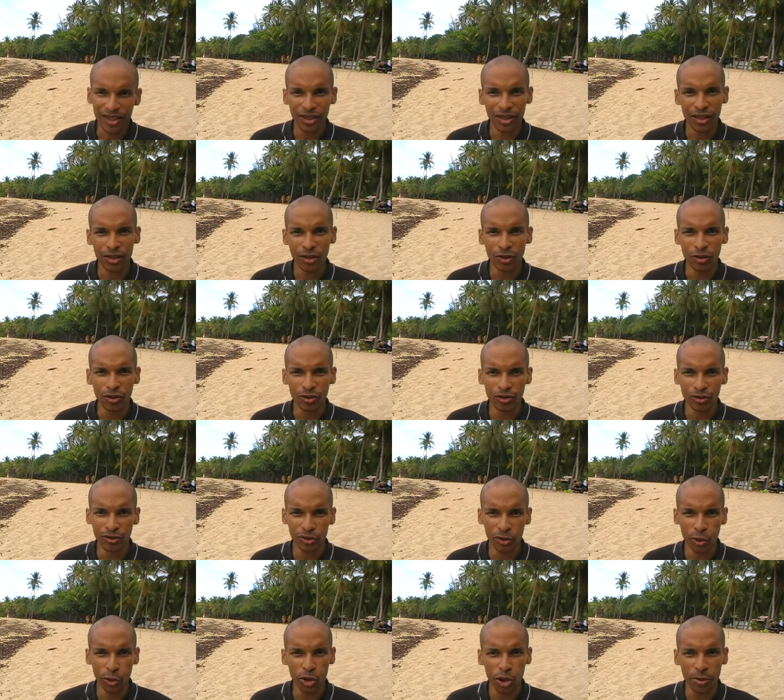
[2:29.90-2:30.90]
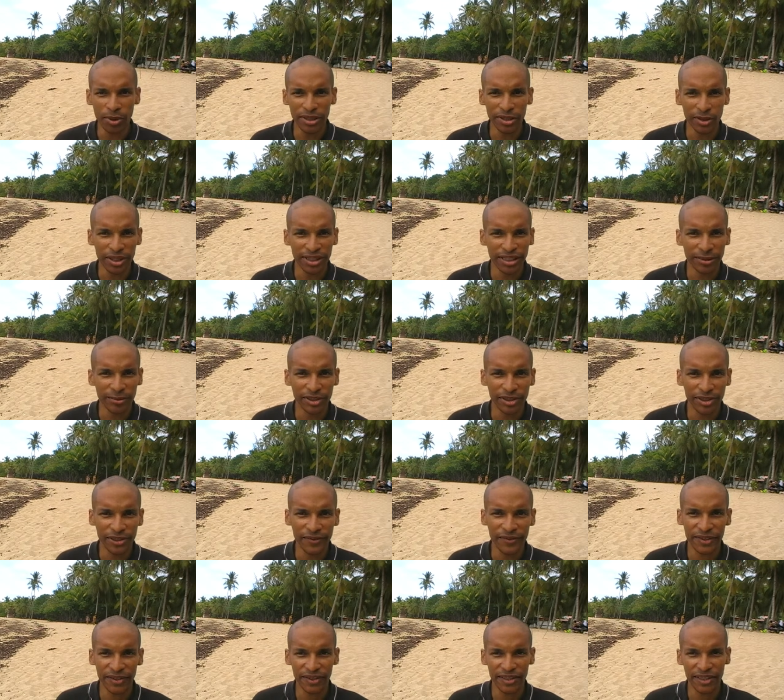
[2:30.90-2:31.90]
quand sur le chemin de l'indépendance
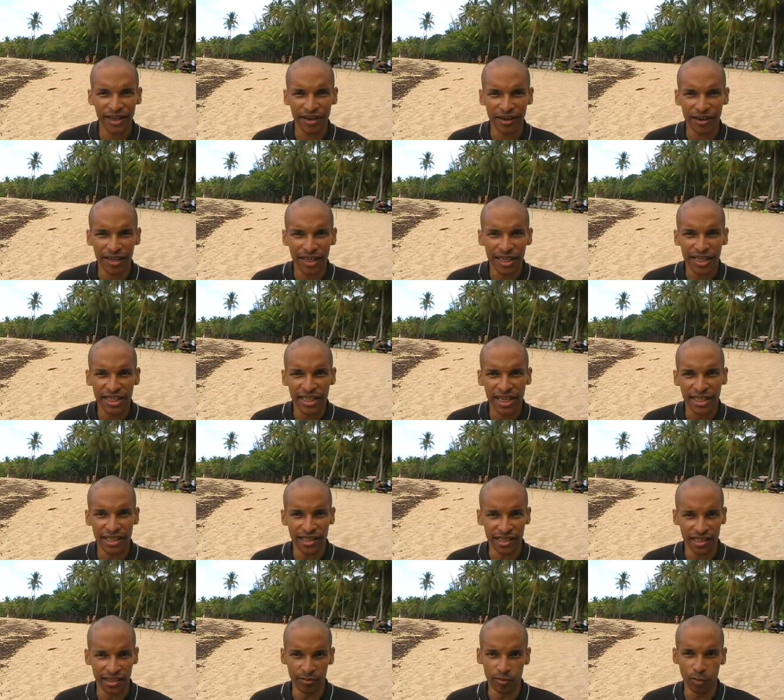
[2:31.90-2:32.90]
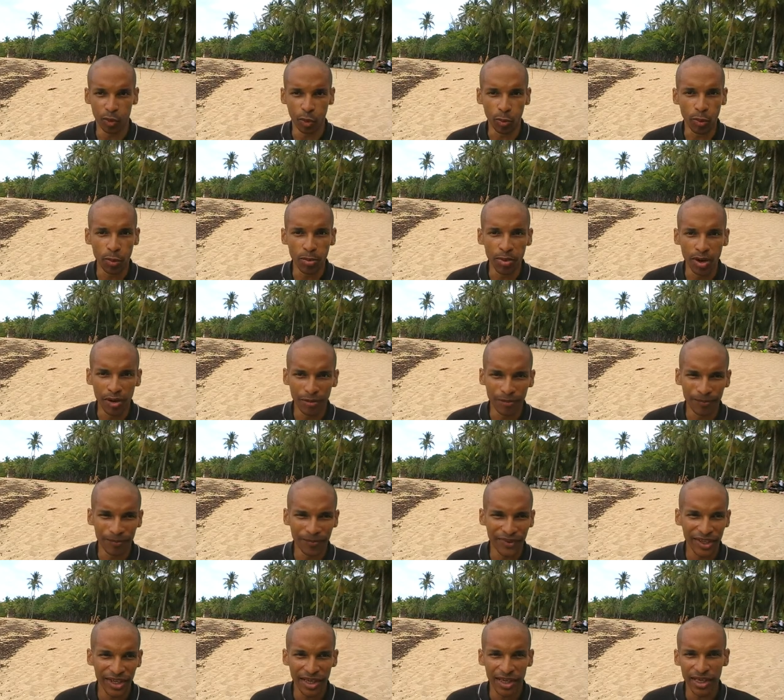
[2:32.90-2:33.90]
financière, il y a des bons moments,
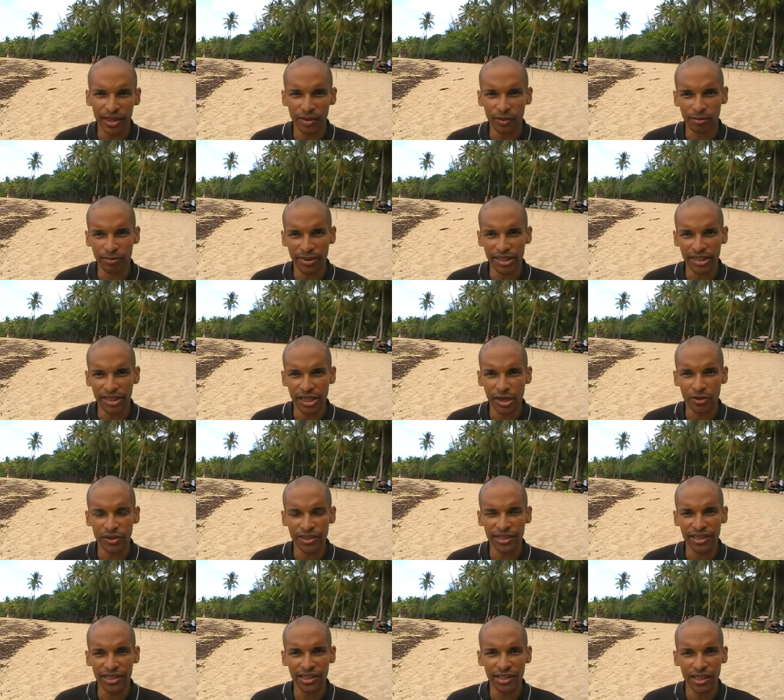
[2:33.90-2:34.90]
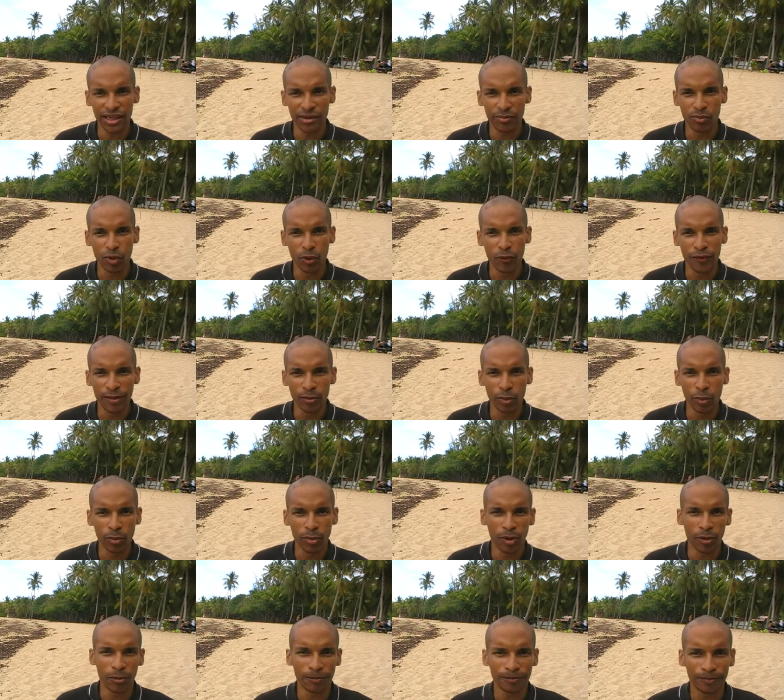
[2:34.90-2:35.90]
mais il y a aussi des mauvais
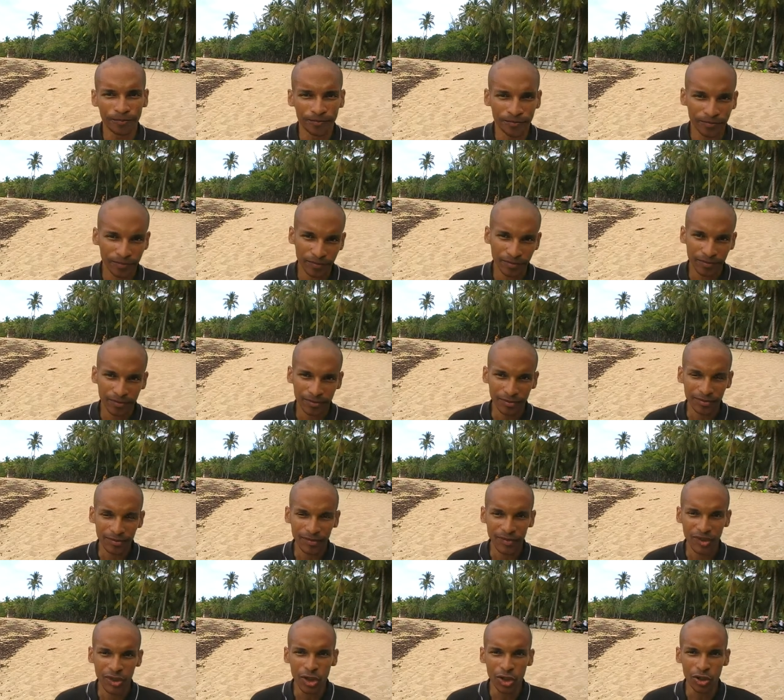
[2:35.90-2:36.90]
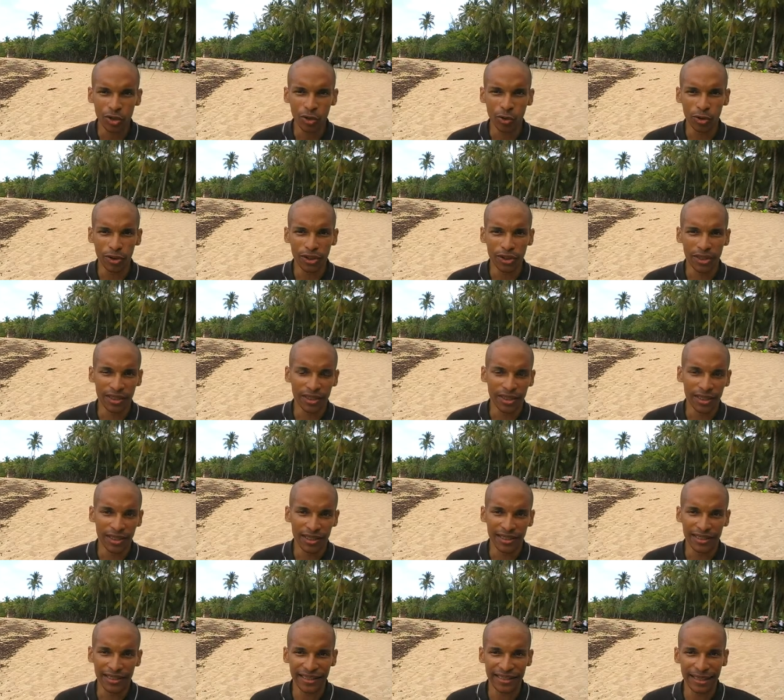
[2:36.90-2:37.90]
moments. Donc,
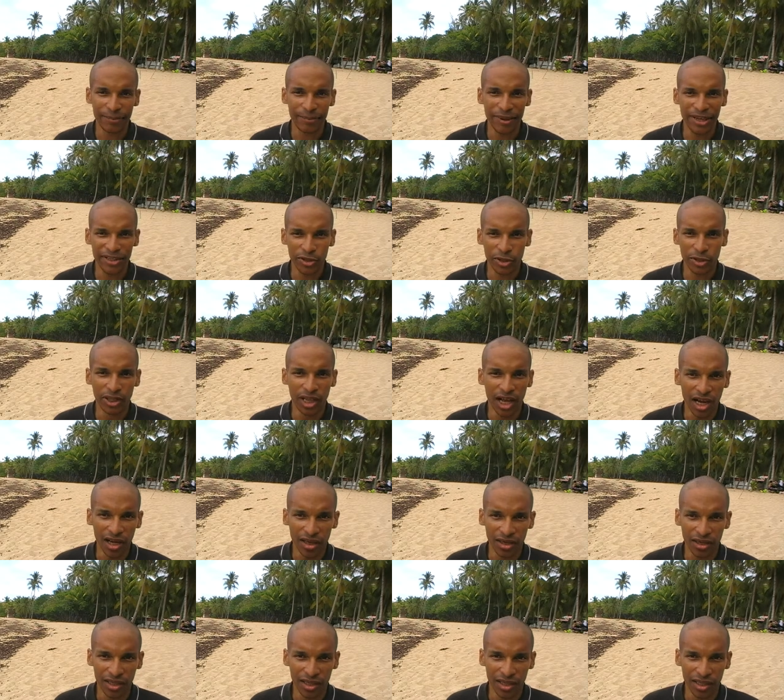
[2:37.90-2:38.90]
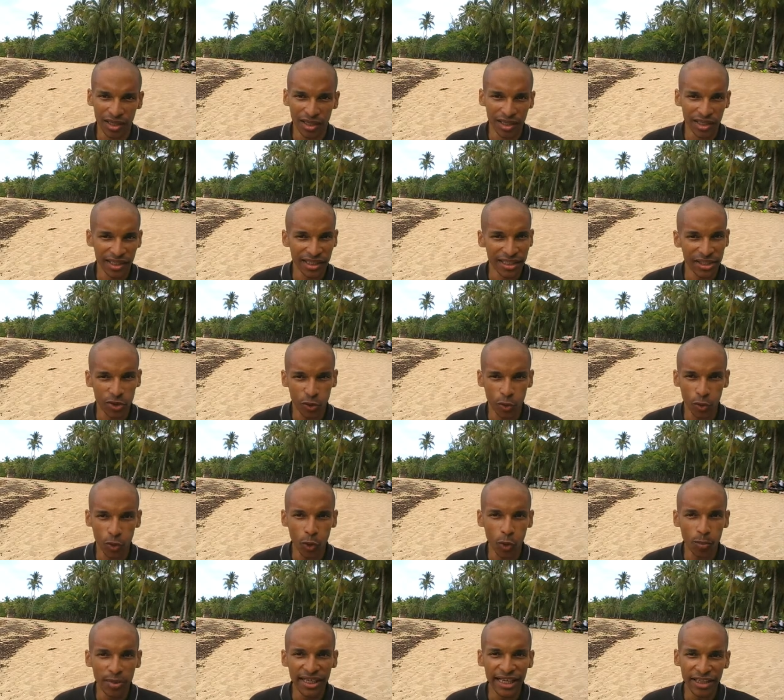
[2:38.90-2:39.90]
c'est ces personnes-là qui sont
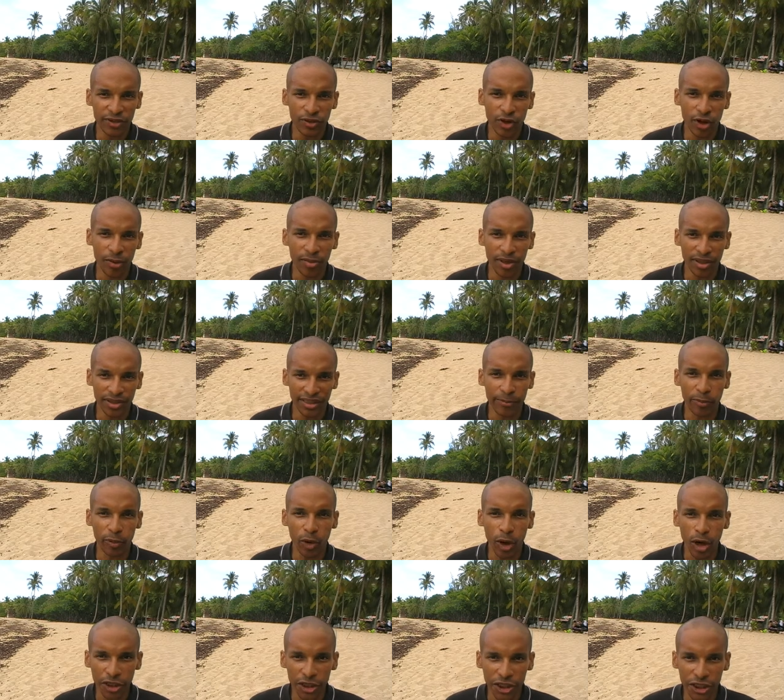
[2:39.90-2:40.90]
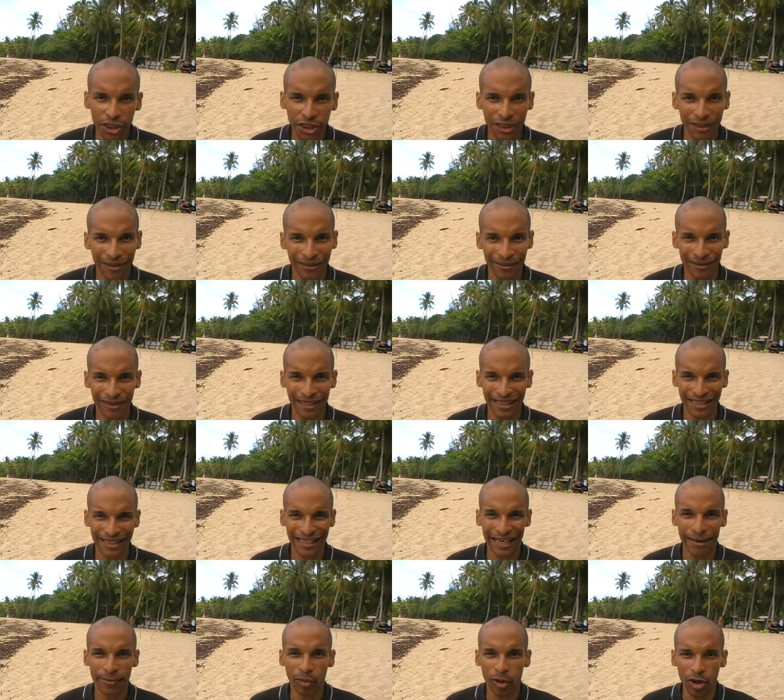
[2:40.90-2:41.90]
obligatoirement des proches, des
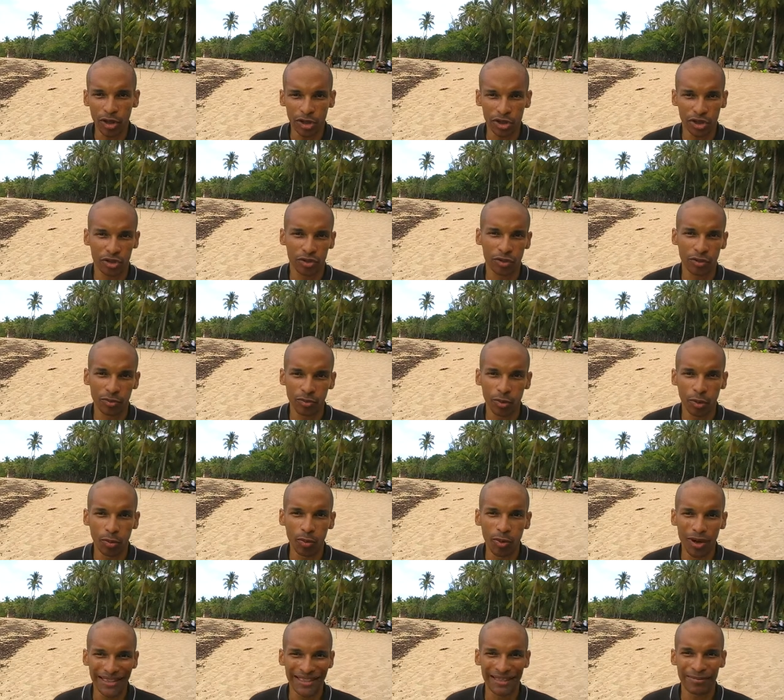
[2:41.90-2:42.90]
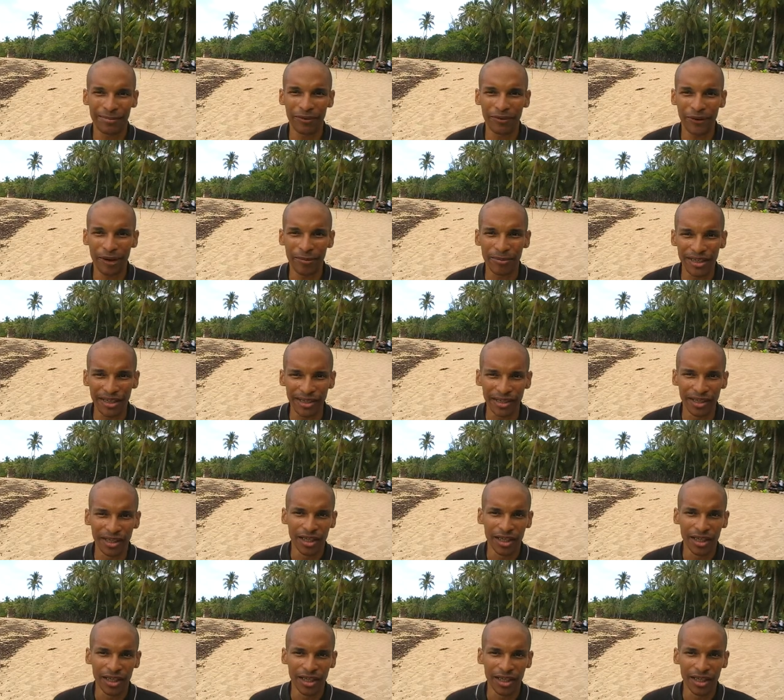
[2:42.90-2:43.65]
très proches, donc pour moi c'est ma famille,